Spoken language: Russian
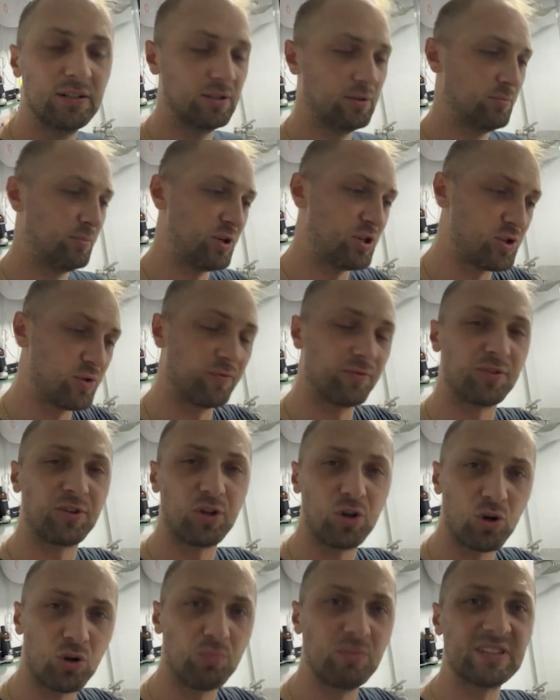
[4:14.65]
Причем в
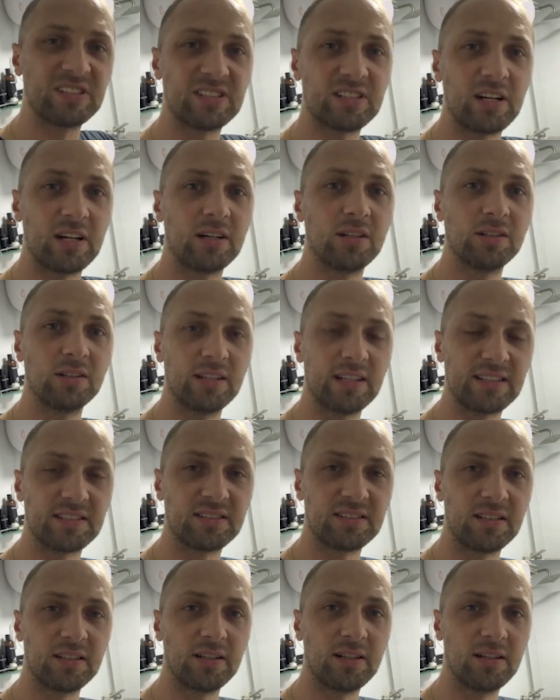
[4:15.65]
трех местах
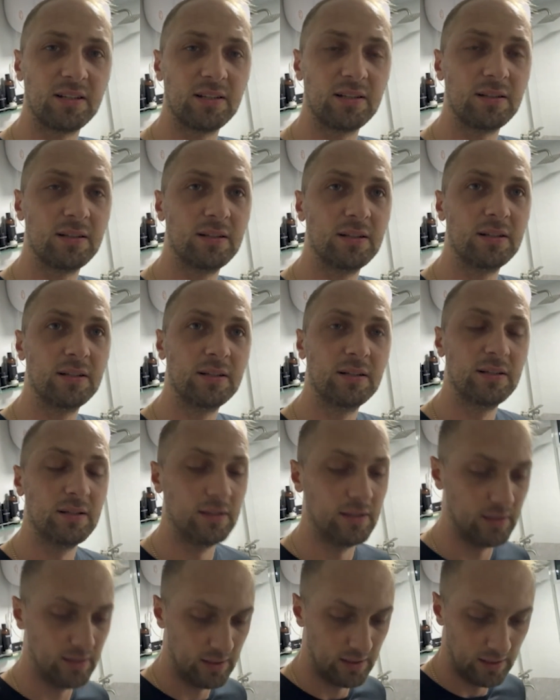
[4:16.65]
нассана.
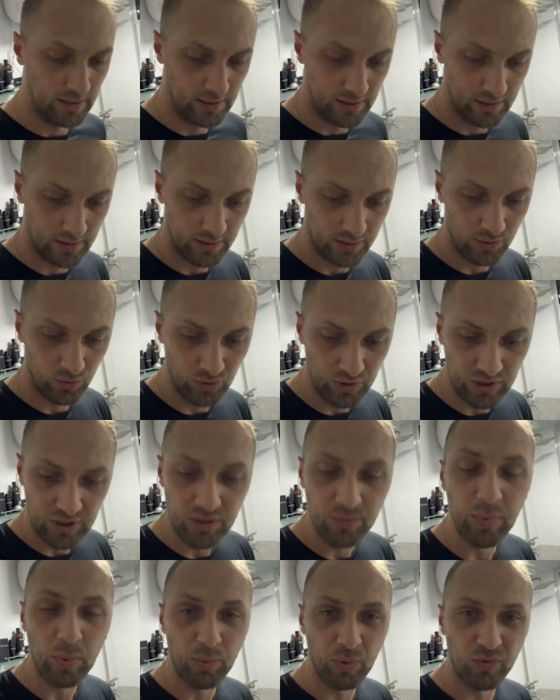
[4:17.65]
Ну и
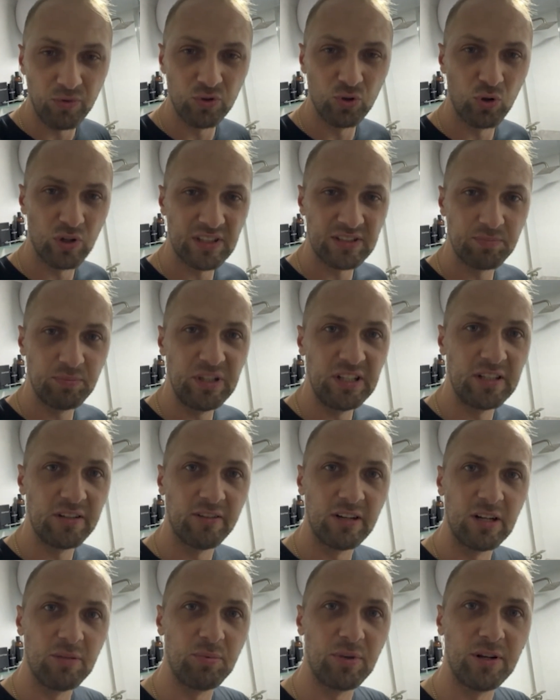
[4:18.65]
по поводу
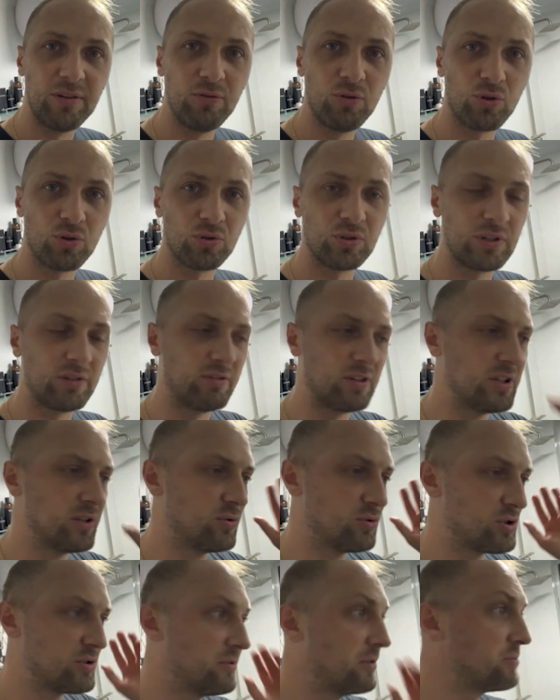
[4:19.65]
разбитого и перевернутого я
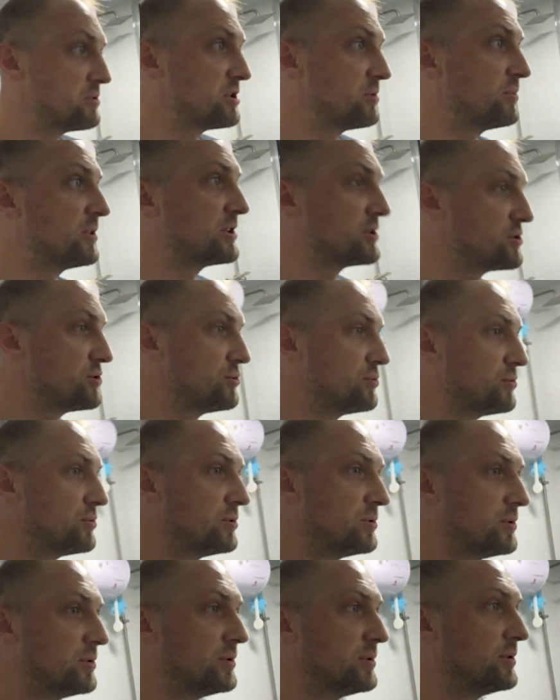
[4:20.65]
уже вообще молчу.
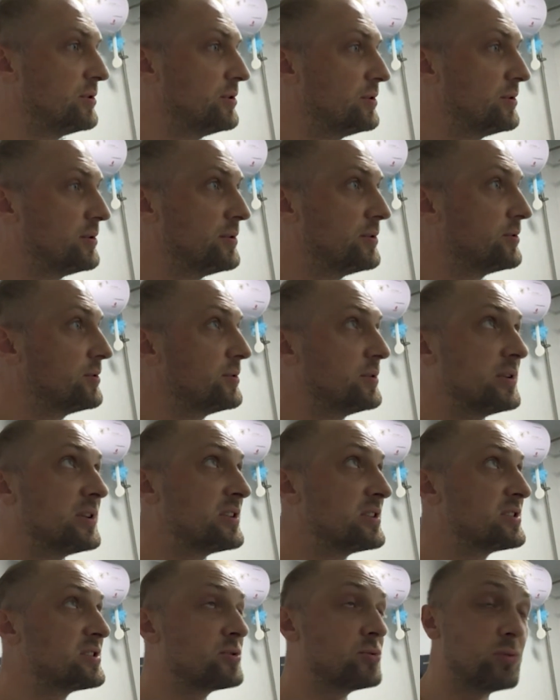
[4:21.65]

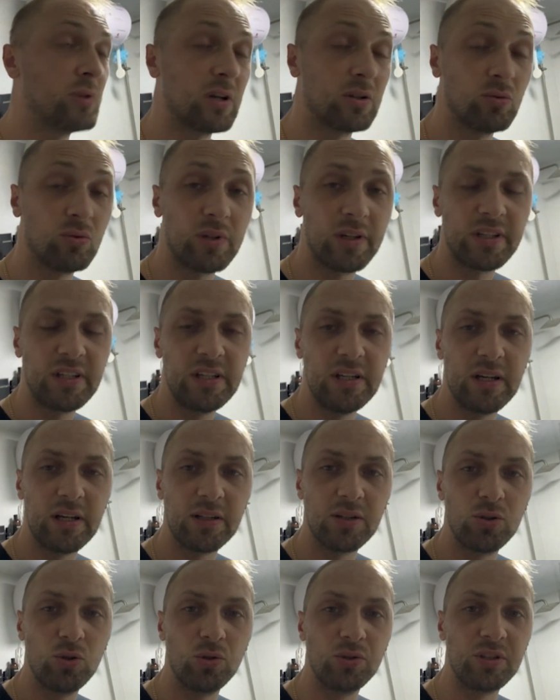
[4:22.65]
Сука, ну какие
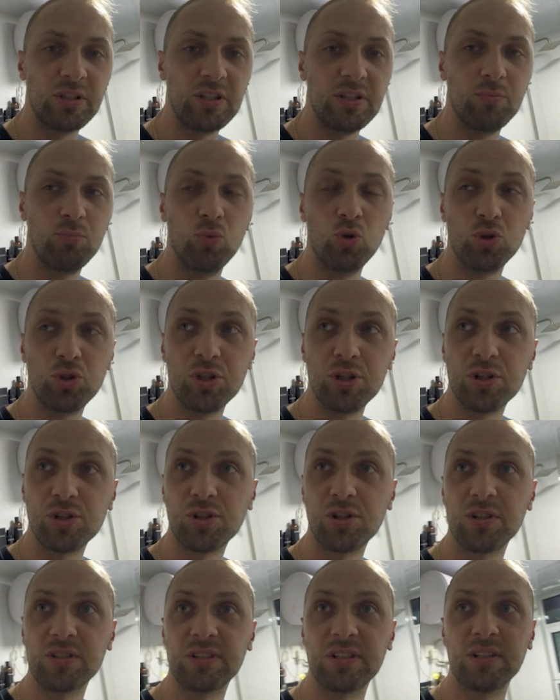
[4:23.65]
гандоны ебучие
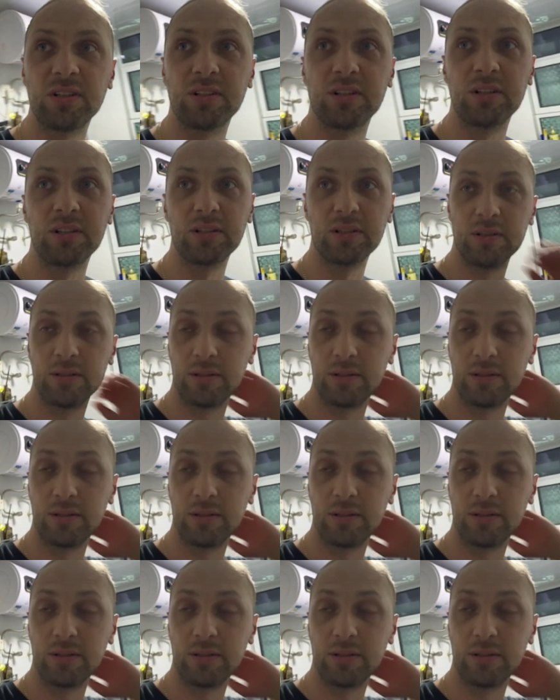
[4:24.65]
шерстяные.